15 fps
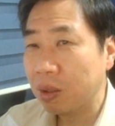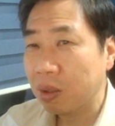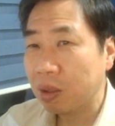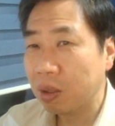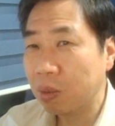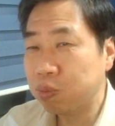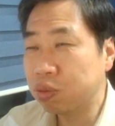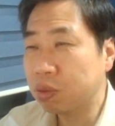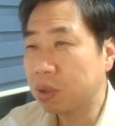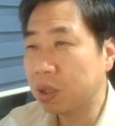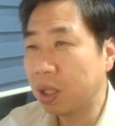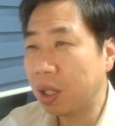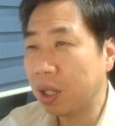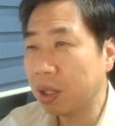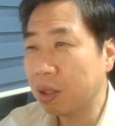이게 푹
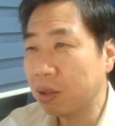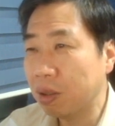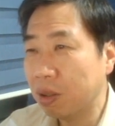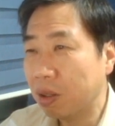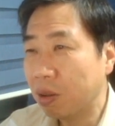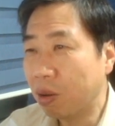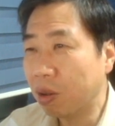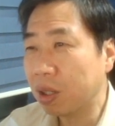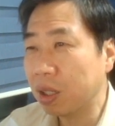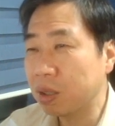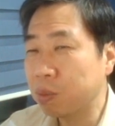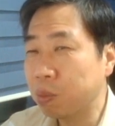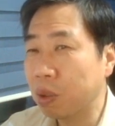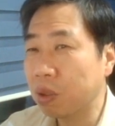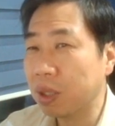들어가서 어깨
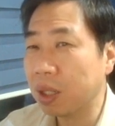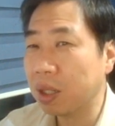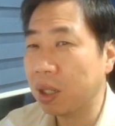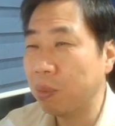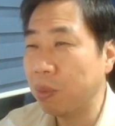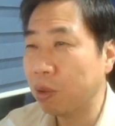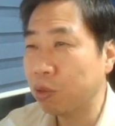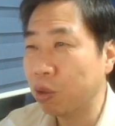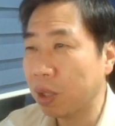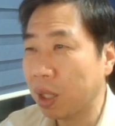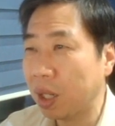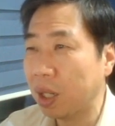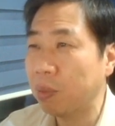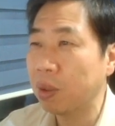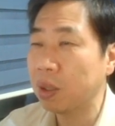짚어 삭감해갖고
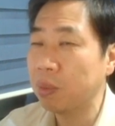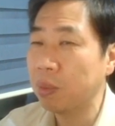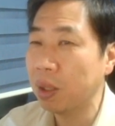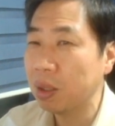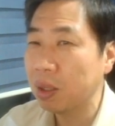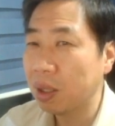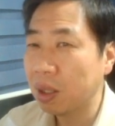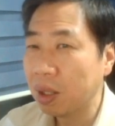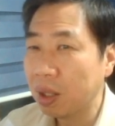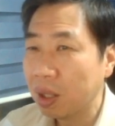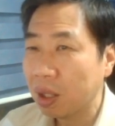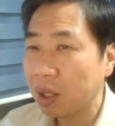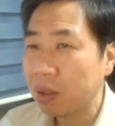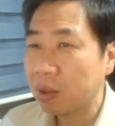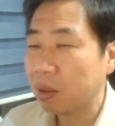살아버리면
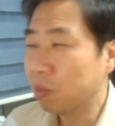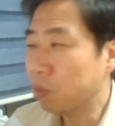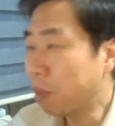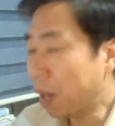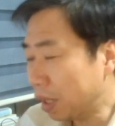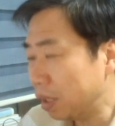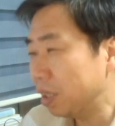많이